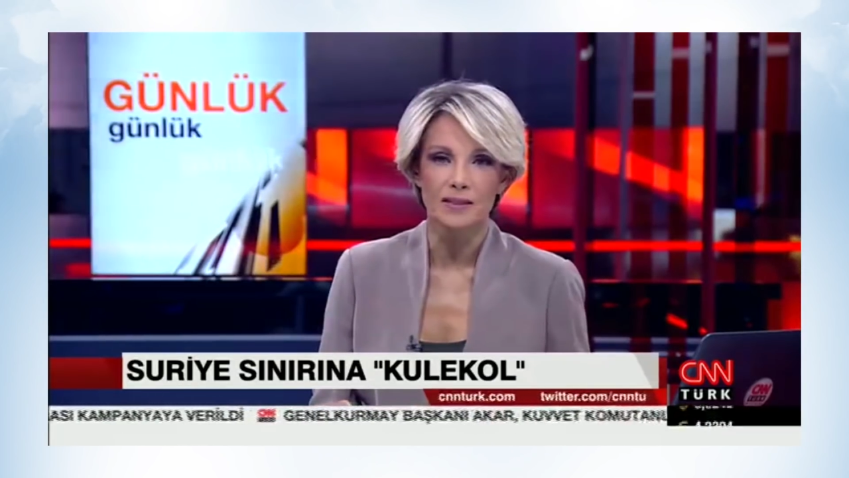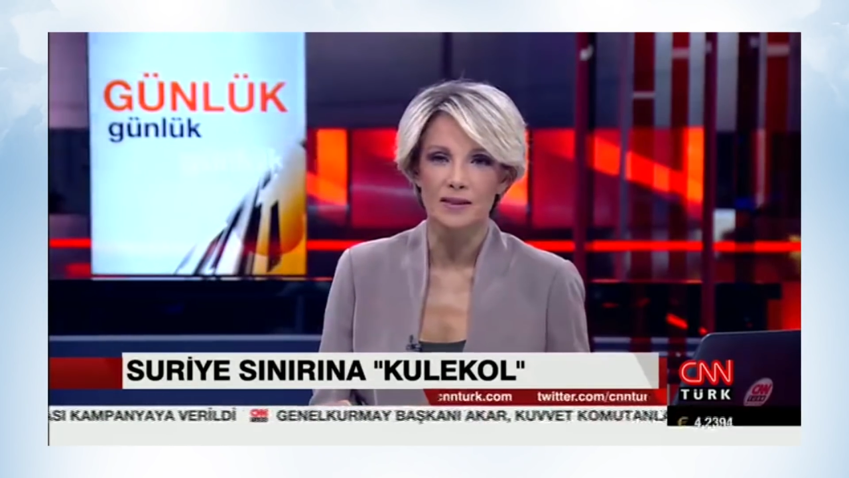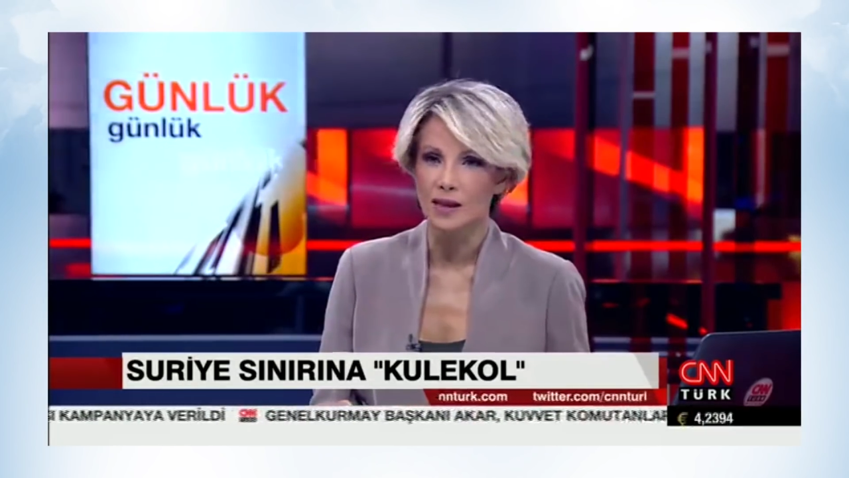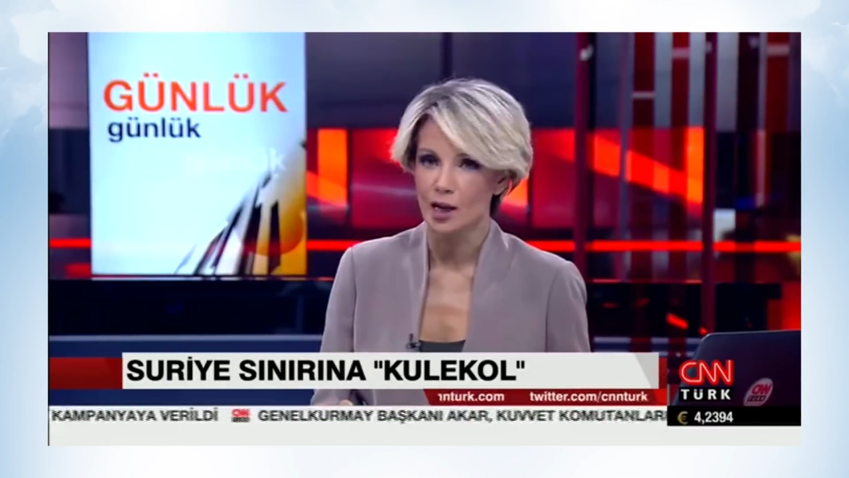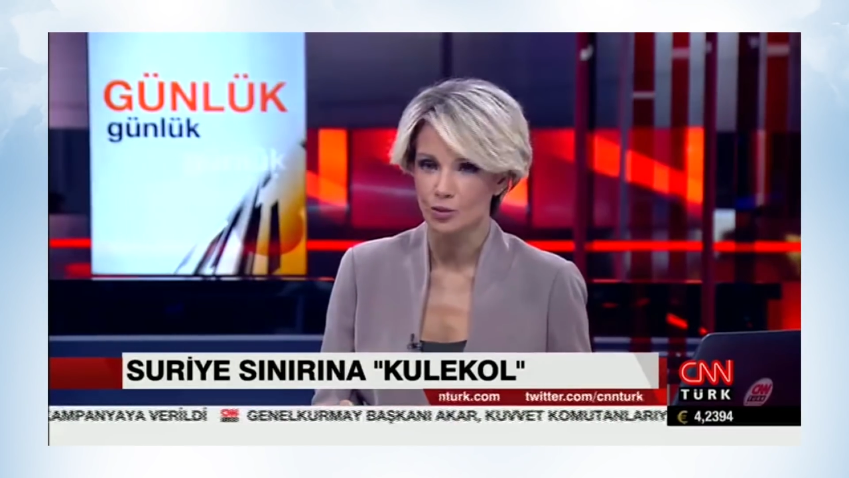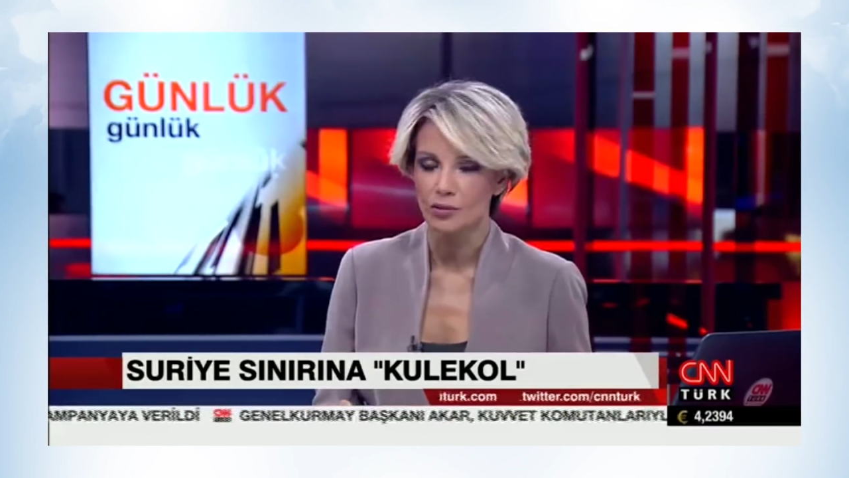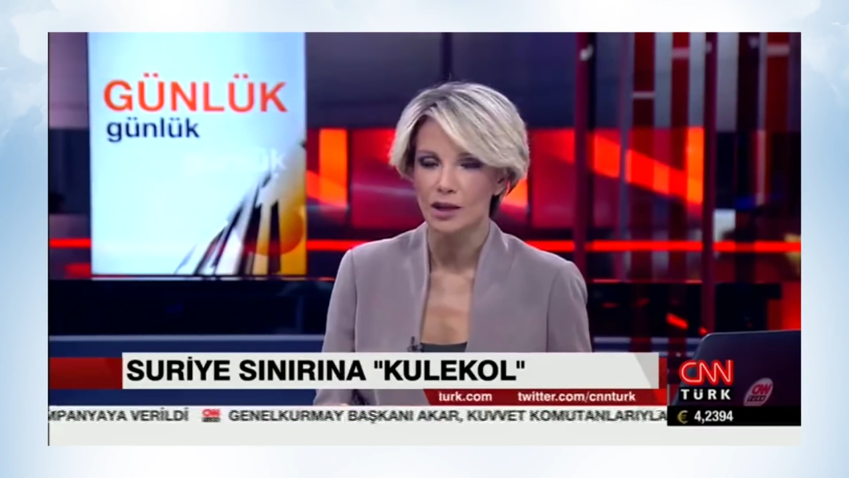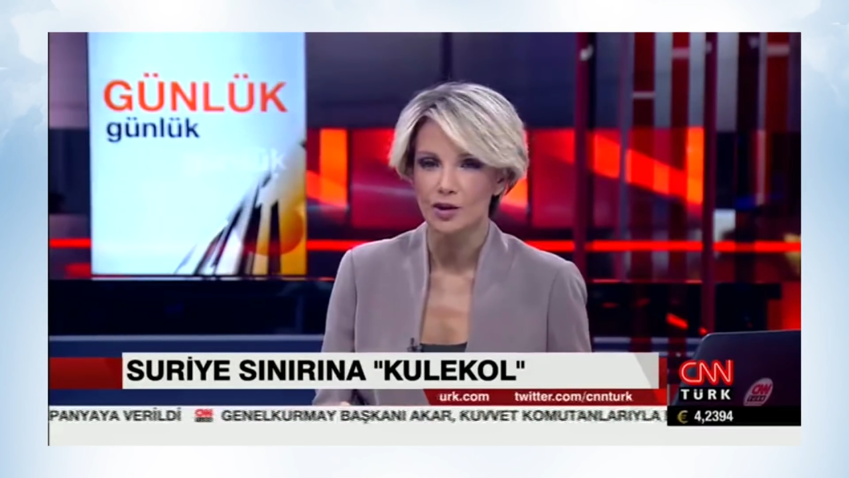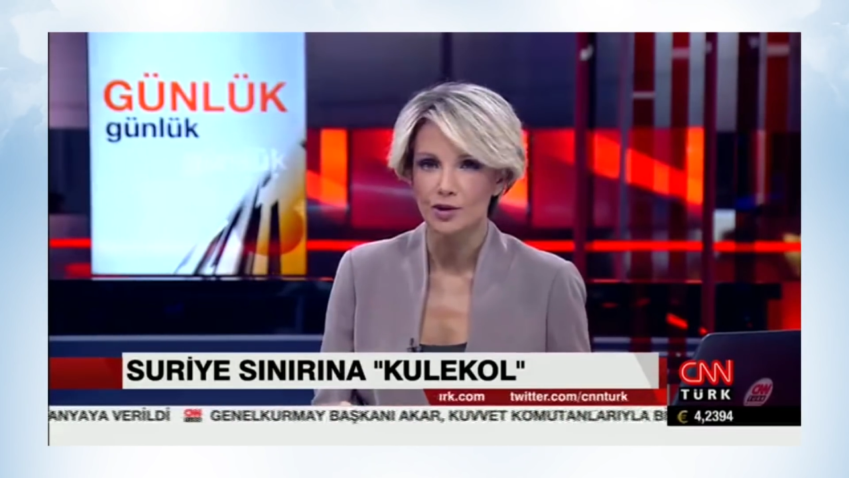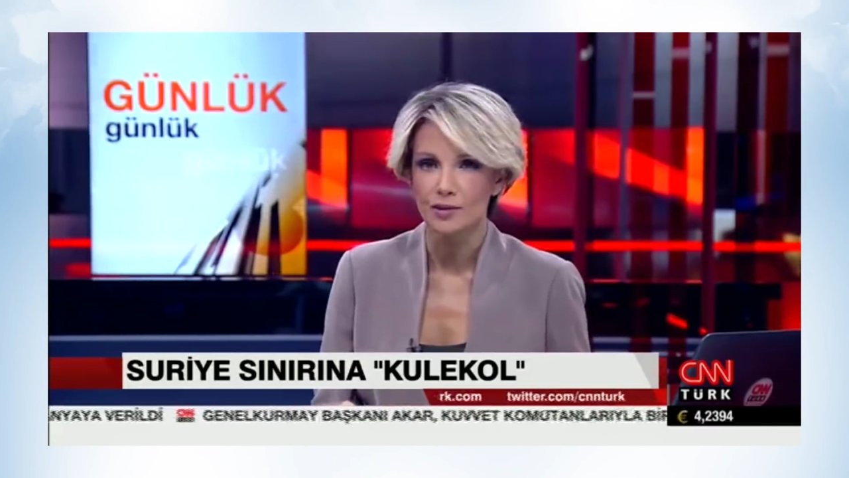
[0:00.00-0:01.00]
CNN
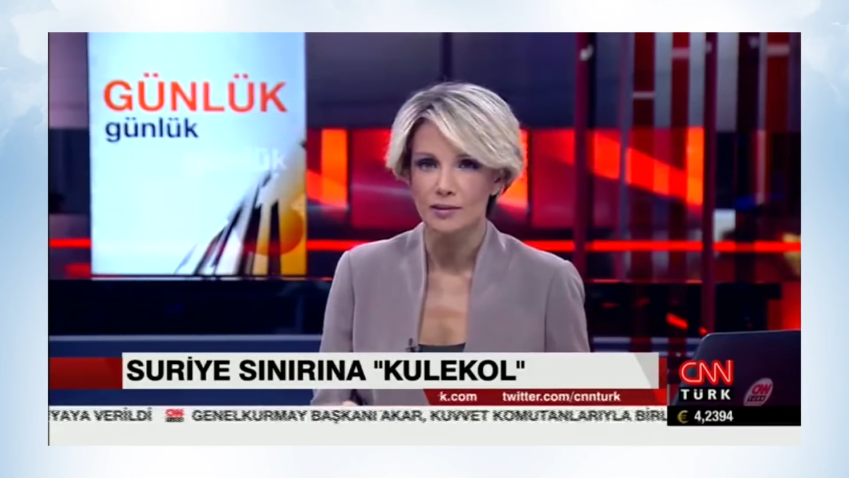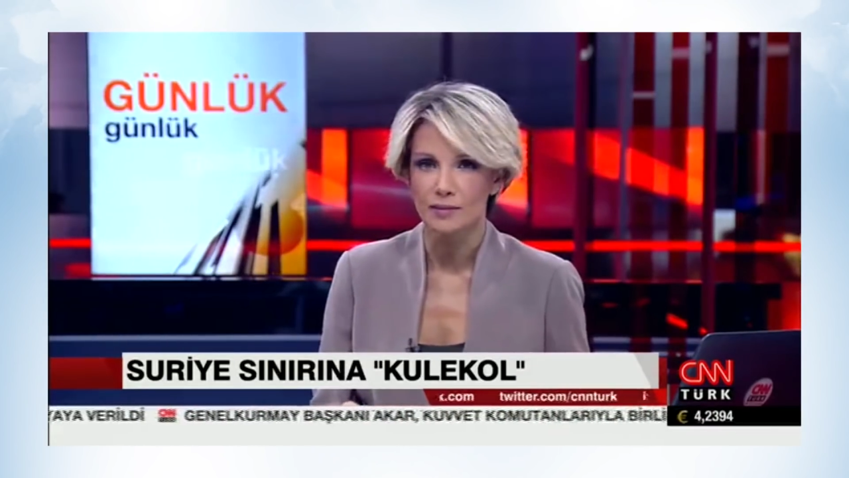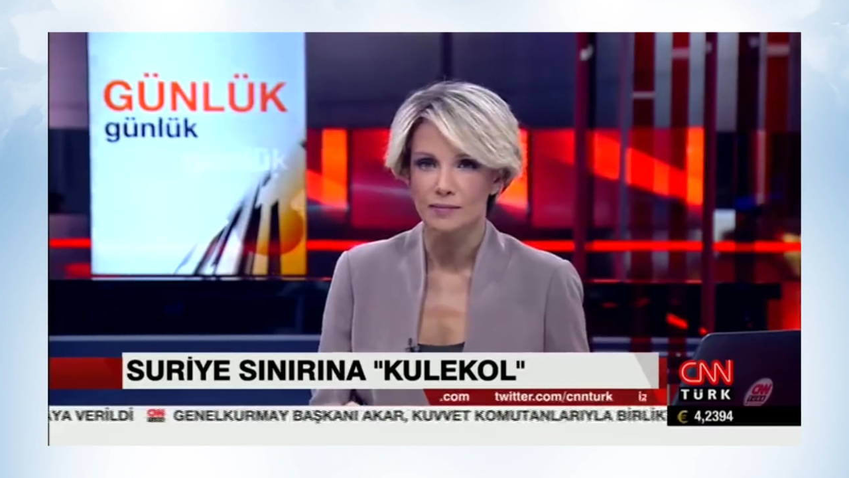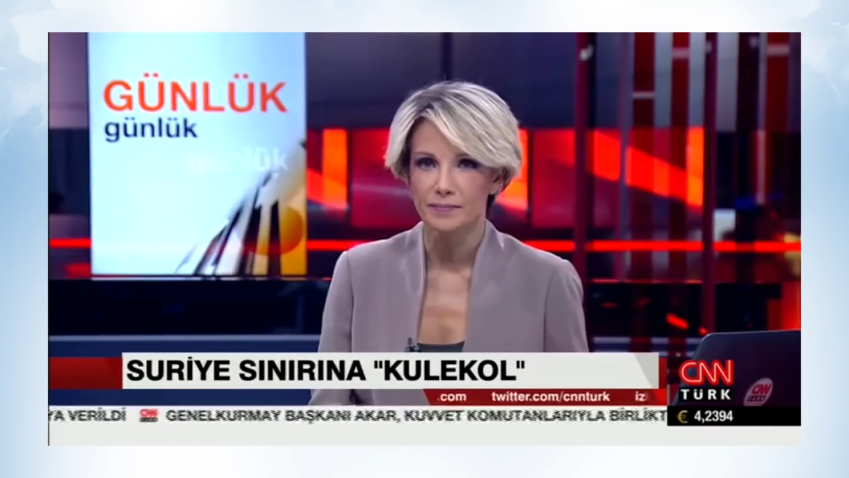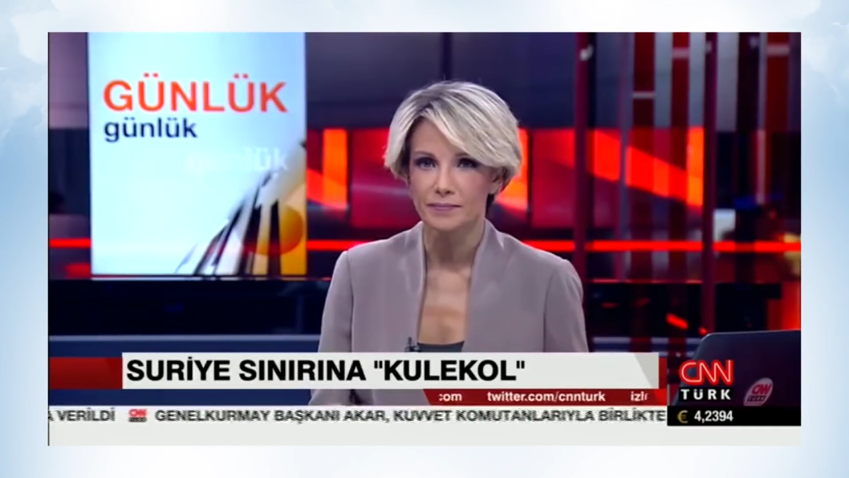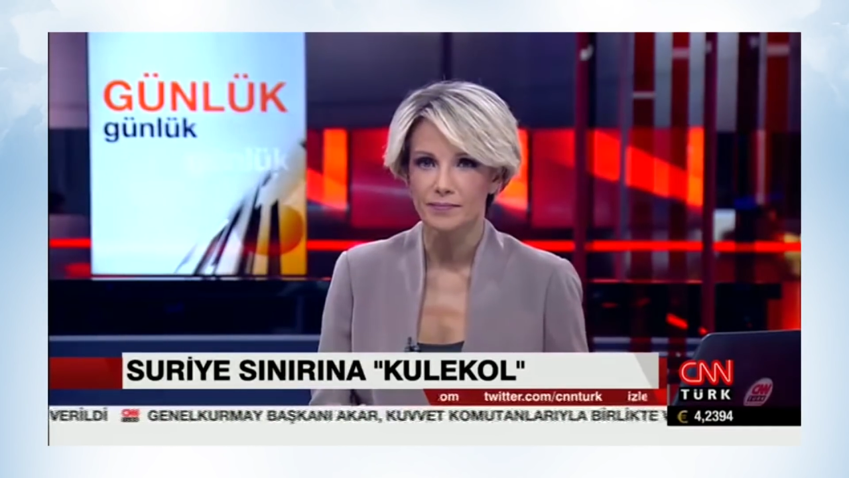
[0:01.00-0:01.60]
Türkiye açıldı.